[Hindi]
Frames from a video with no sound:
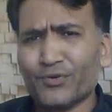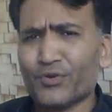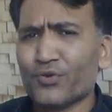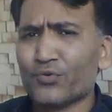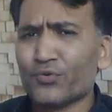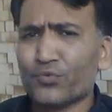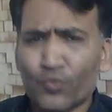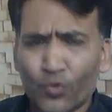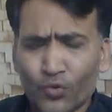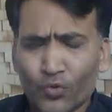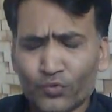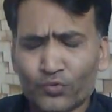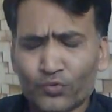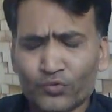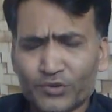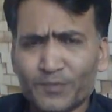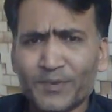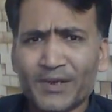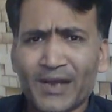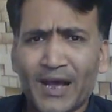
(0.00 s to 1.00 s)
उनको
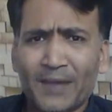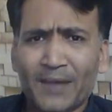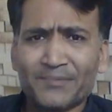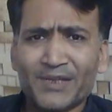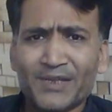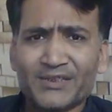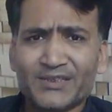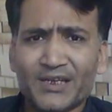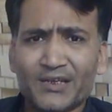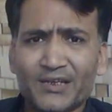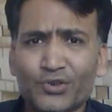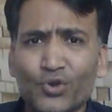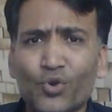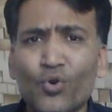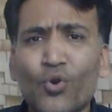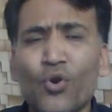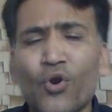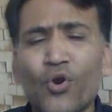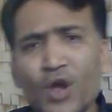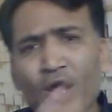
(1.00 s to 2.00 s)
कुछ भी नाम दे सकते
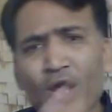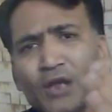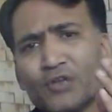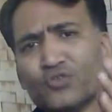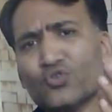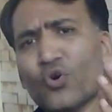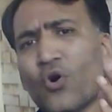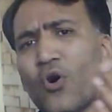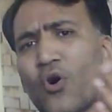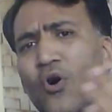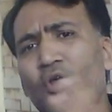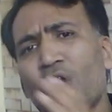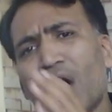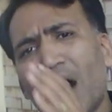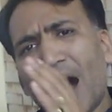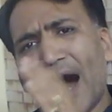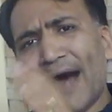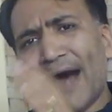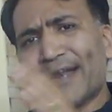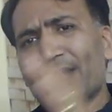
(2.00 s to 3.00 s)
हो जो
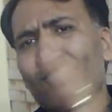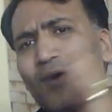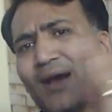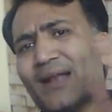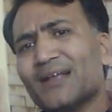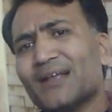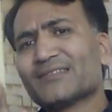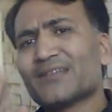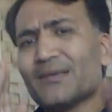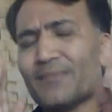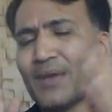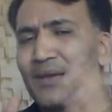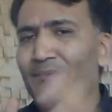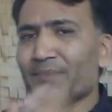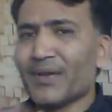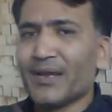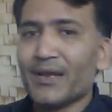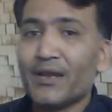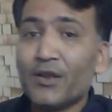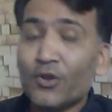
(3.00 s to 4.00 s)
आने वाले समय
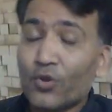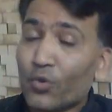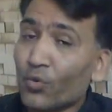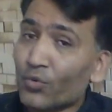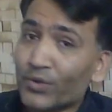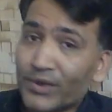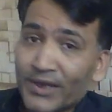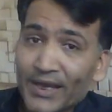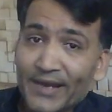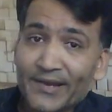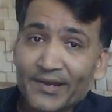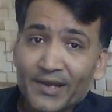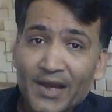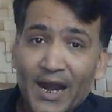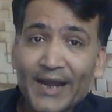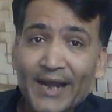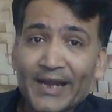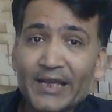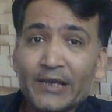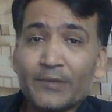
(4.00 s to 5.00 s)
में उनके
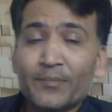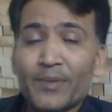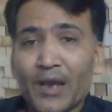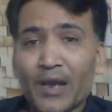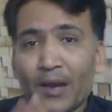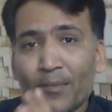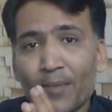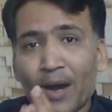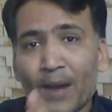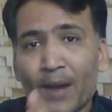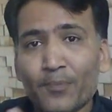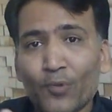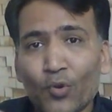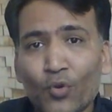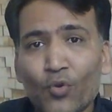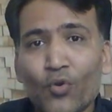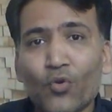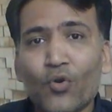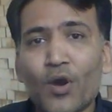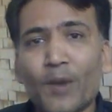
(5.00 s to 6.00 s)
रिगार्डिंग भी हम आप
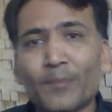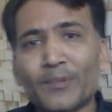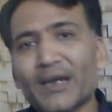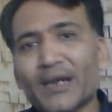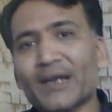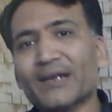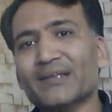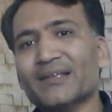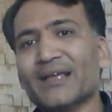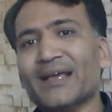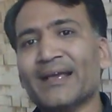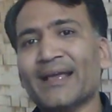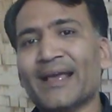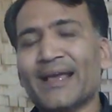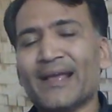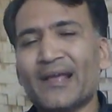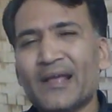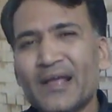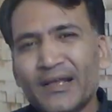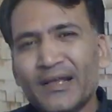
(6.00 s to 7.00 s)
लोगों को अपडेट
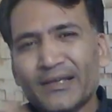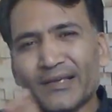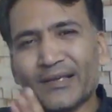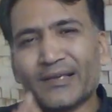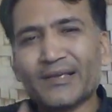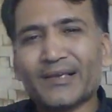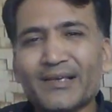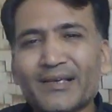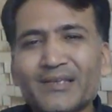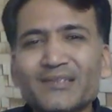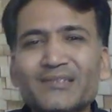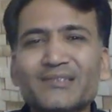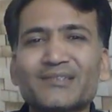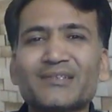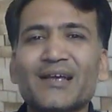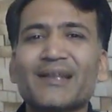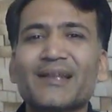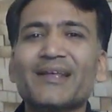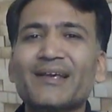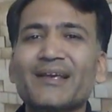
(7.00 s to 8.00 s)
देंगे कि किस
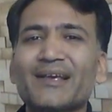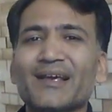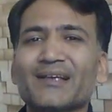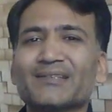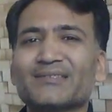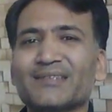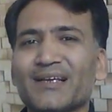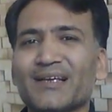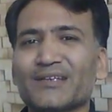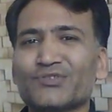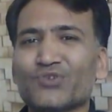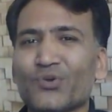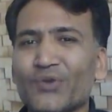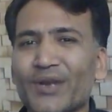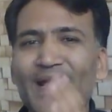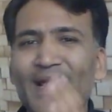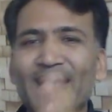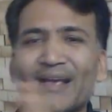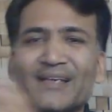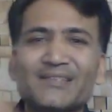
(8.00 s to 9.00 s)
तरीके से जो
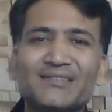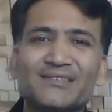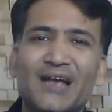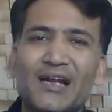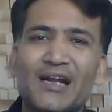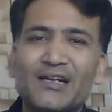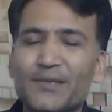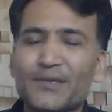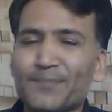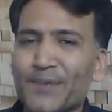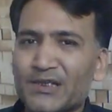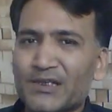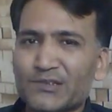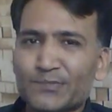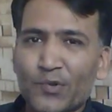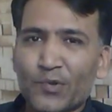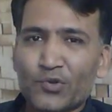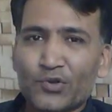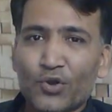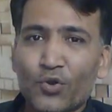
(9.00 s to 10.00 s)
नए स्टार्टअप
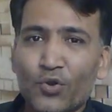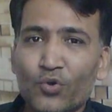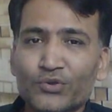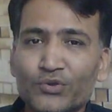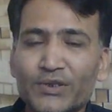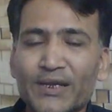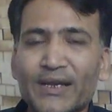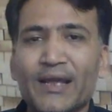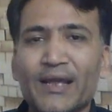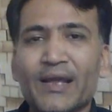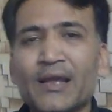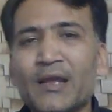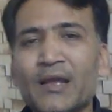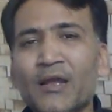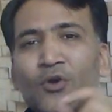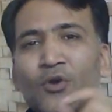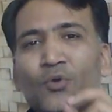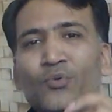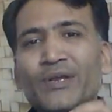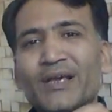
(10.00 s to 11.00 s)
एक्सपोर्टर होते हैं
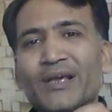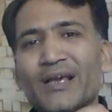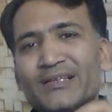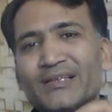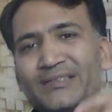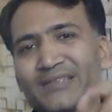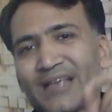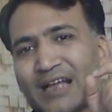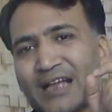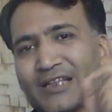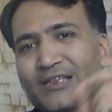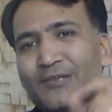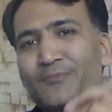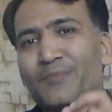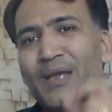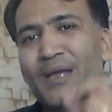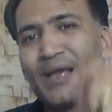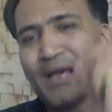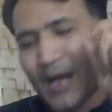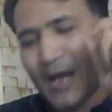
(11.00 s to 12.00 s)
उनके साथ
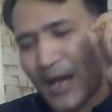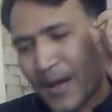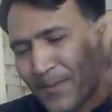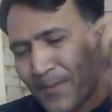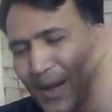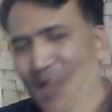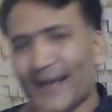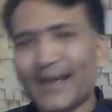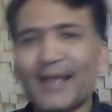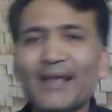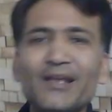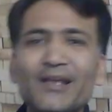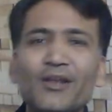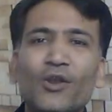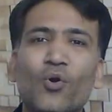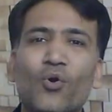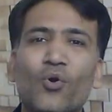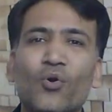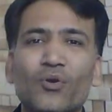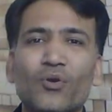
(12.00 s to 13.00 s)
में हमारे ही
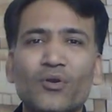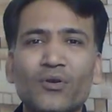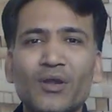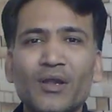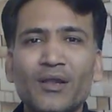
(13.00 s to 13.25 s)
लोग